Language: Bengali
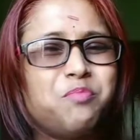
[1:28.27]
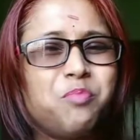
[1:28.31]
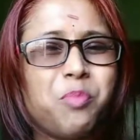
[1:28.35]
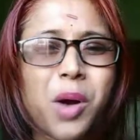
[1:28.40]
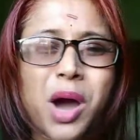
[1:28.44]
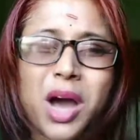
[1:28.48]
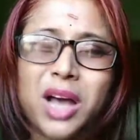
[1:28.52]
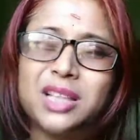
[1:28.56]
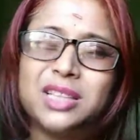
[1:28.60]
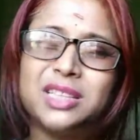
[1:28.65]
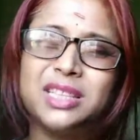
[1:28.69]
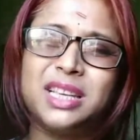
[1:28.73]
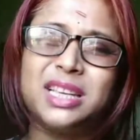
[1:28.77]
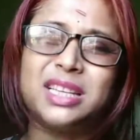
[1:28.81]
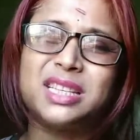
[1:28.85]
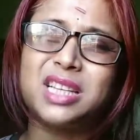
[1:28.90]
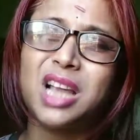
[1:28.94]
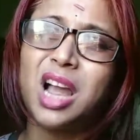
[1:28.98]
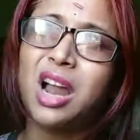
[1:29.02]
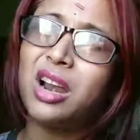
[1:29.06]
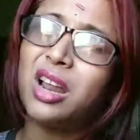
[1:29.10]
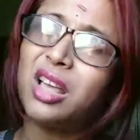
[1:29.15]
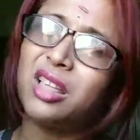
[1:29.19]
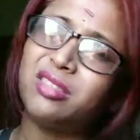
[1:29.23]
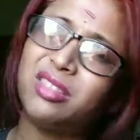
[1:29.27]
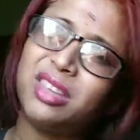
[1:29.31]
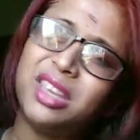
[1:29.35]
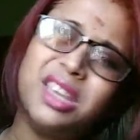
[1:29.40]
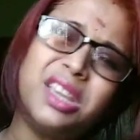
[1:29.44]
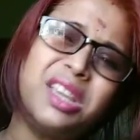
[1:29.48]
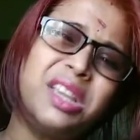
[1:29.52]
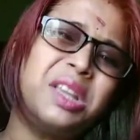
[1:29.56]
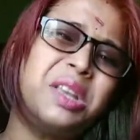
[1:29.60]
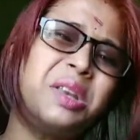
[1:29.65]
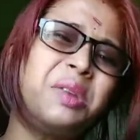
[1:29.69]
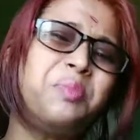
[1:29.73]
বাজে সারা
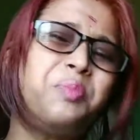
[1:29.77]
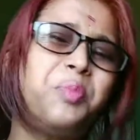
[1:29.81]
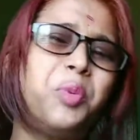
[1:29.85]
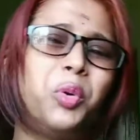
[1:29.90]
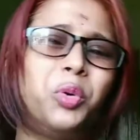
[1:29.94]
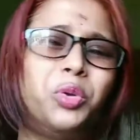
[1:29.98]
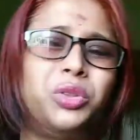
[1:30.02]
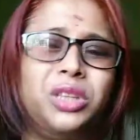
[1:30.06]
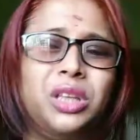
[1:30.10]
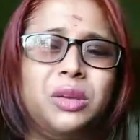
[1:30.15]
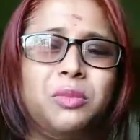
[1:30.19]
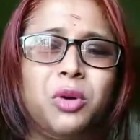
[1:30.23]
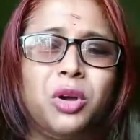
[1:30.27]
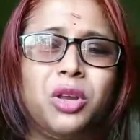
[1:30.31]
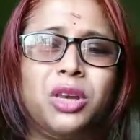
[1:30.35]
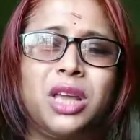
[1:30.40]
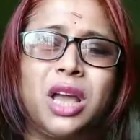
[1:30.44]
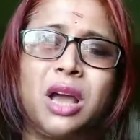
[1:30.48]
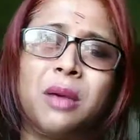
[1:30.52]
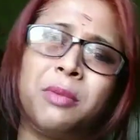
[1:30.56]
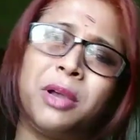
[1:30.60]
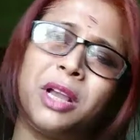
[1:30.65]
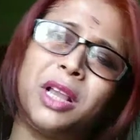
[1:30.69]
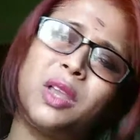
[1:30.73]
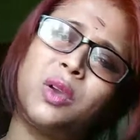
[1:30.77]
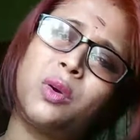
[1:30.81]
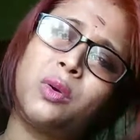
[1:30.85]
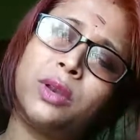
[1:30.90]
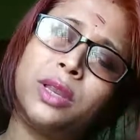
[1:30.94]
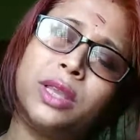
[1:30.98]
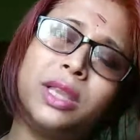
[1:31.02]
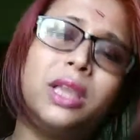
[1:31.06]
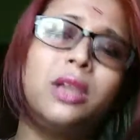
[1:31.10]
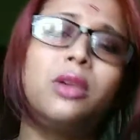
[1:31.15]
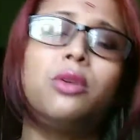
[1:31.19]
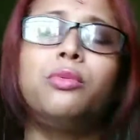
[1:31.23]
দিন পড়তে বলে আমাকে
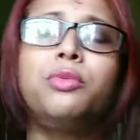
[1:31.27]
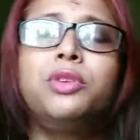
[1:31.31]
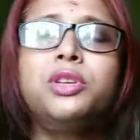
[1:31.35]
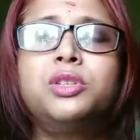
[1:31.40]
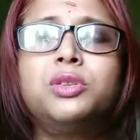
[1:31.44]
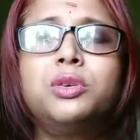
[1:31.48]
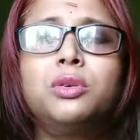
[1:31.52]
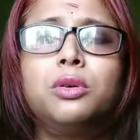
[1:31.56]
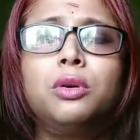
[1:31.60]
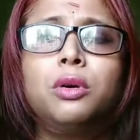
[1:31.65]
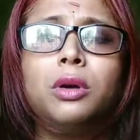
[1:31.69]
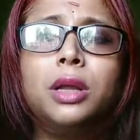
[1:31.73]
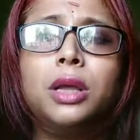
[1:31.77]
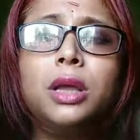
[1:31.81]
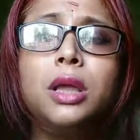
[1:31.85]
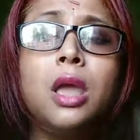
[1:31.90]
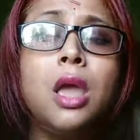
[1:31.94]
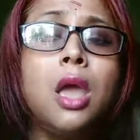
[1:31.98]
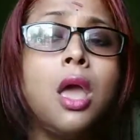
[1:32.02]
অনেকে অভিযোগ করে